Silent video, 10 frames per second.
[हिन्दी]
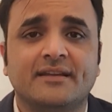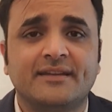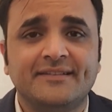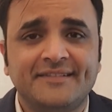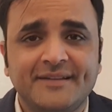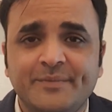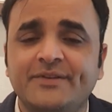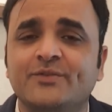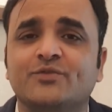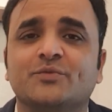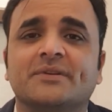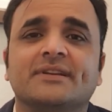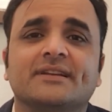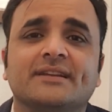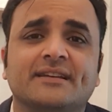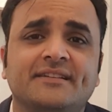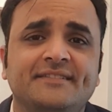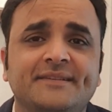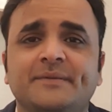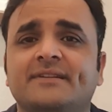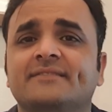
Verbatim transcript: किसी भी यूट्यूबर ने या किसी भी